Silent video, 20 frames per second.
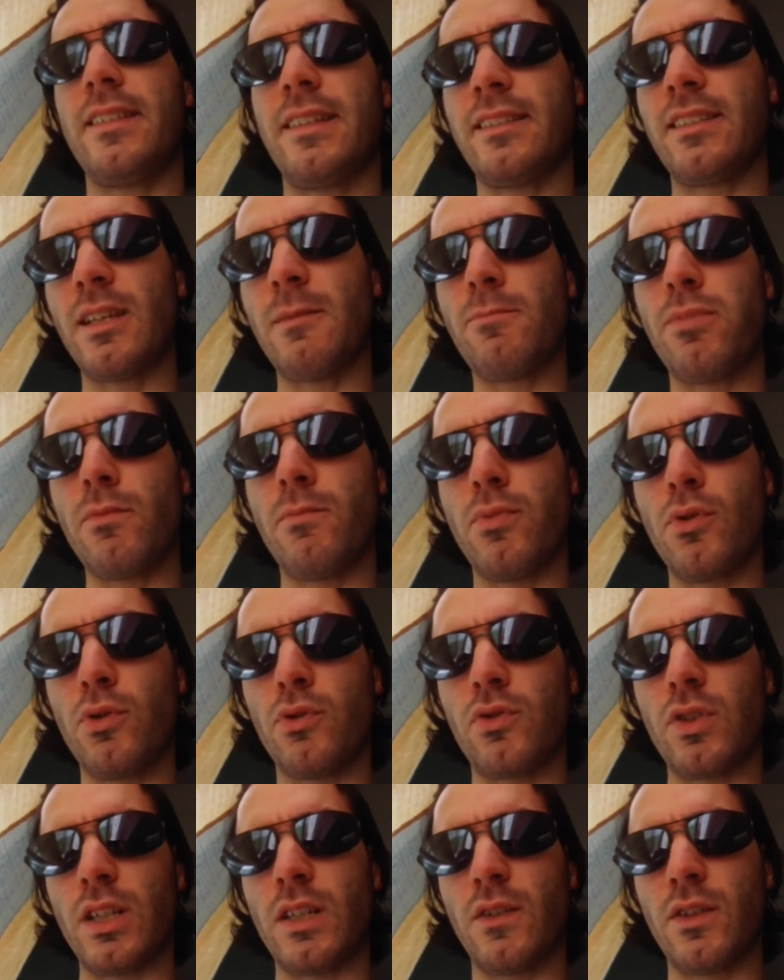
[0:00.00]
se il tempo è
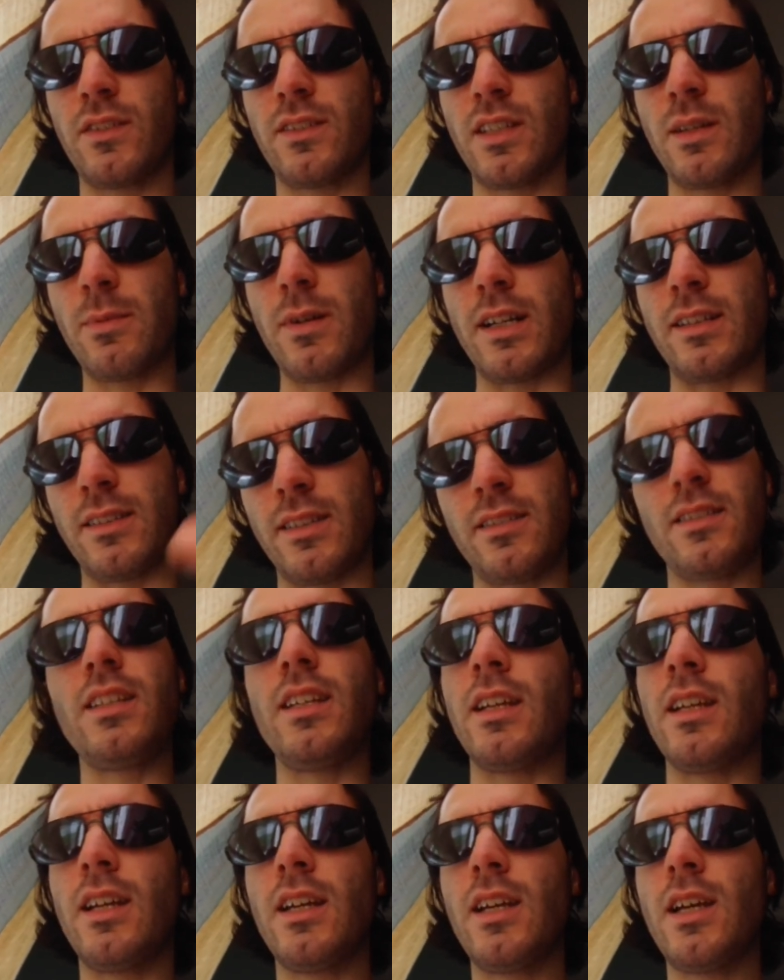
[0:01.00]
brutto alle vostre parti,
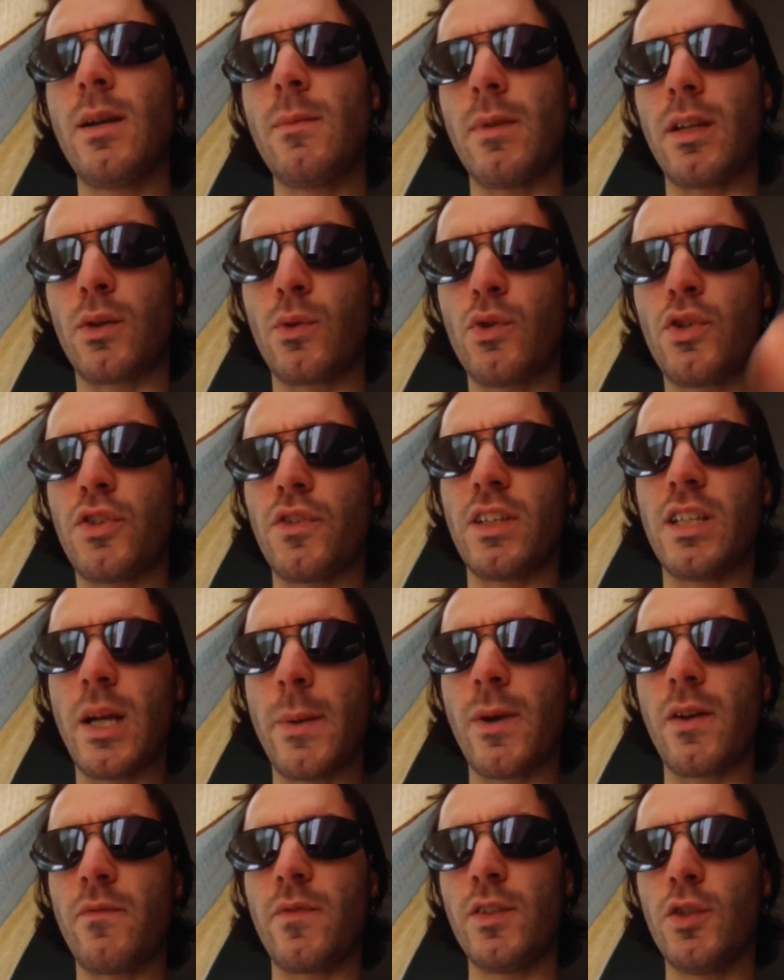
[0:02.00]
sì, per cui ci
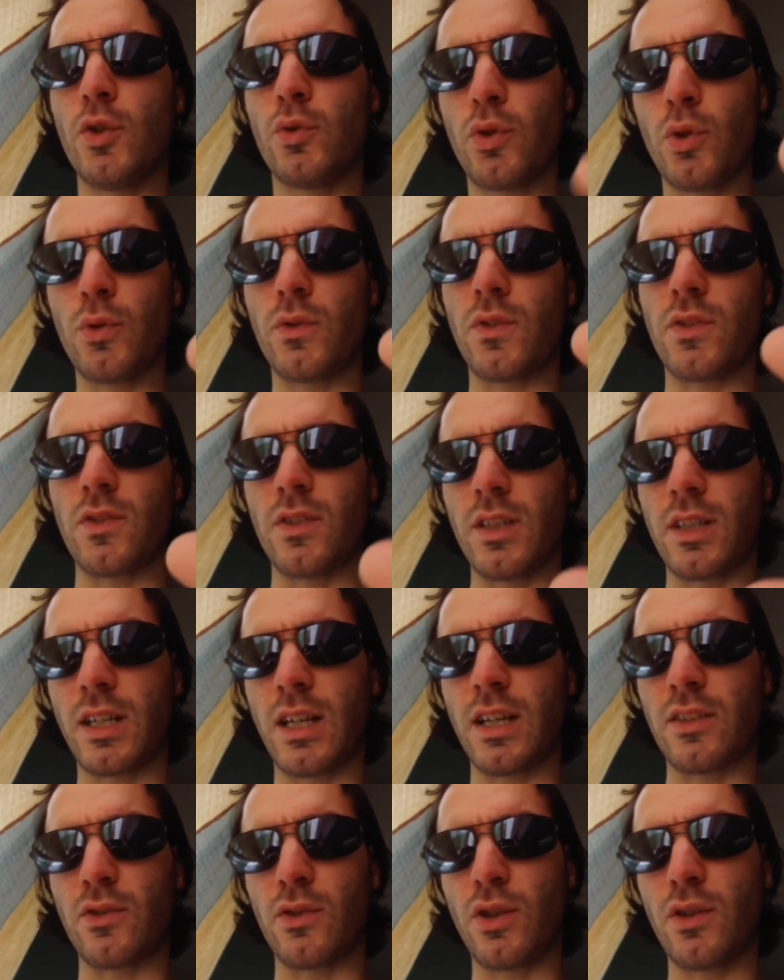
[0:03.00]
vediamo al video tuts, nel
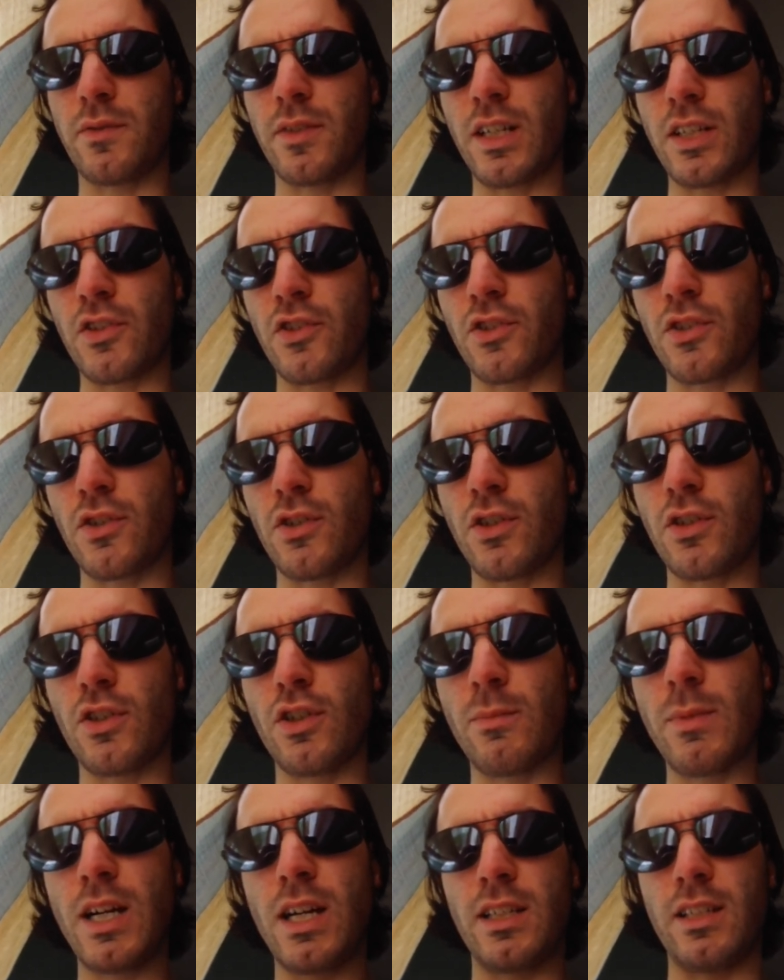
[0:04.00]
caso lo faccio, a
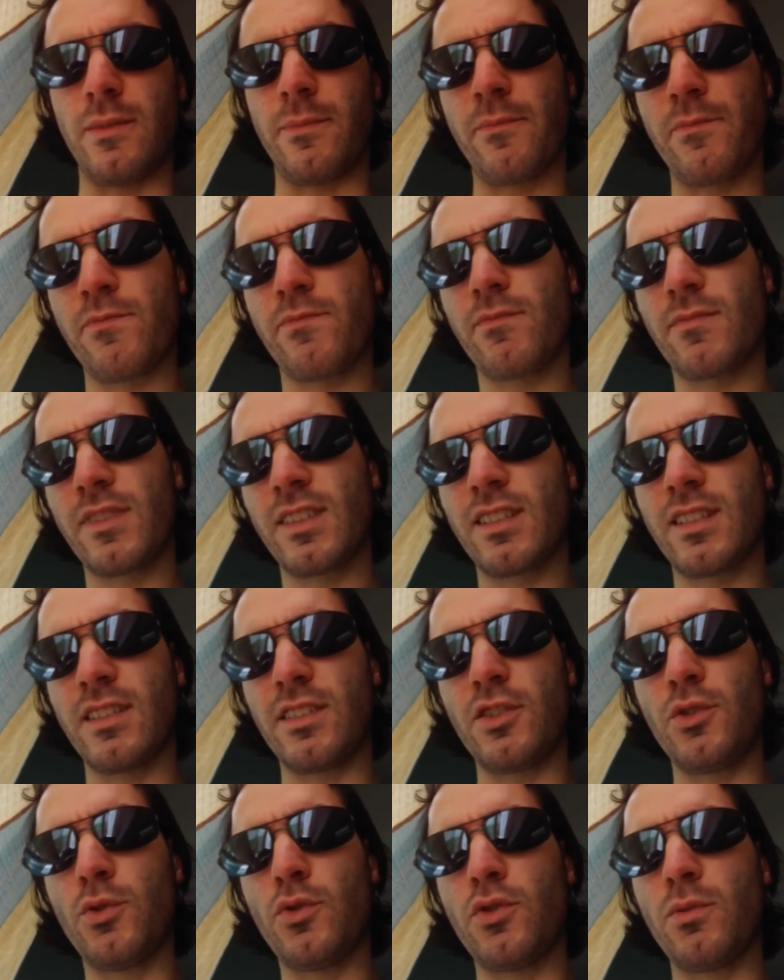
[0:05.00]
domani,
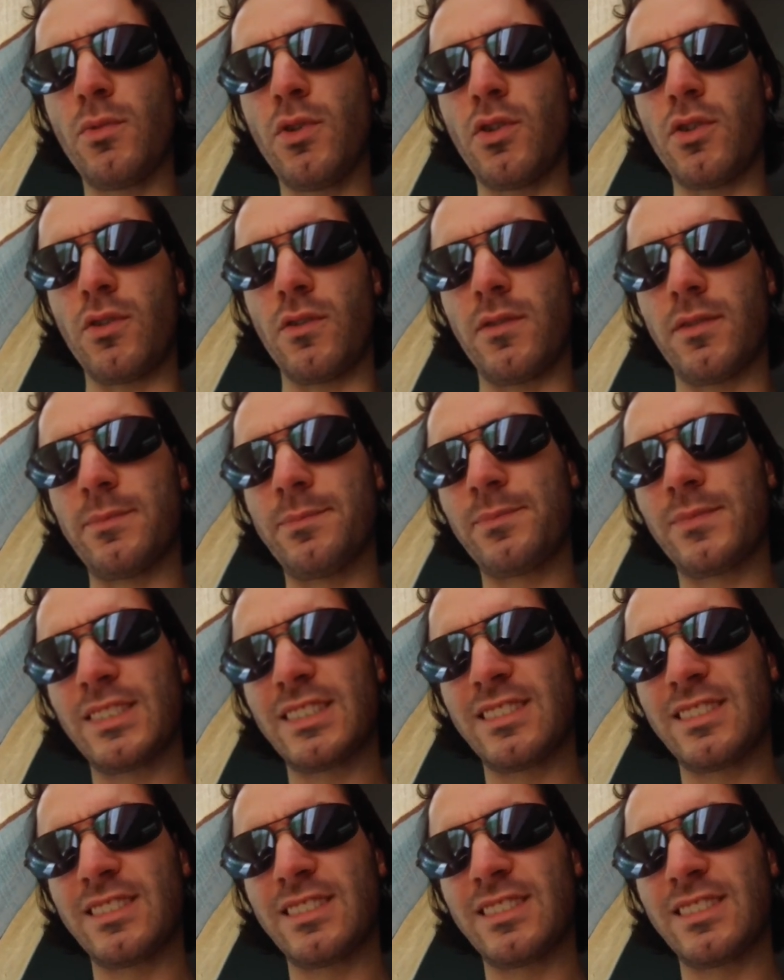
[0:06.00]
see you tomorrow.